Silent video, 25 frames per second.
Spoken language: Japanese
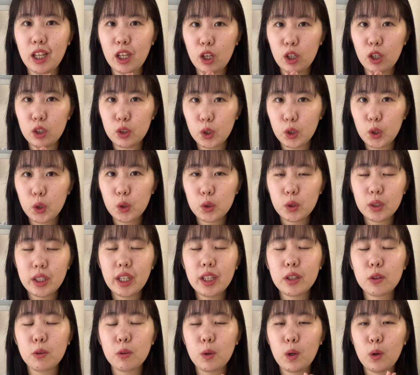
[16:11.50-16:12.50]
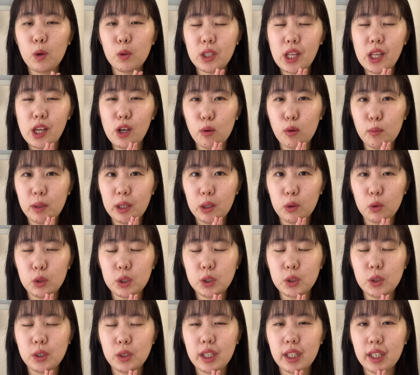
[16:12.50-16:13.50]
ということで、動画を最後までご
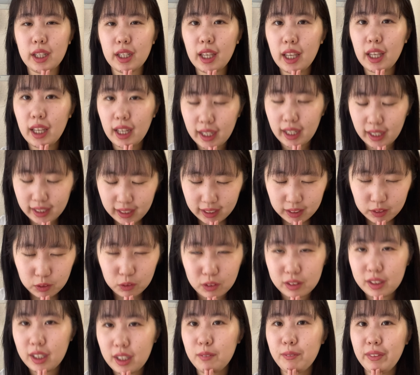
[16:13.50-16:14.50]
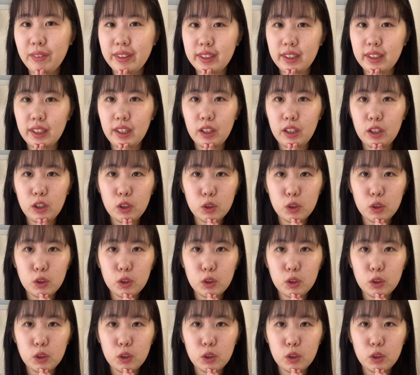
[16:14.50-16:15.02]
視聴いただきありがとうございます。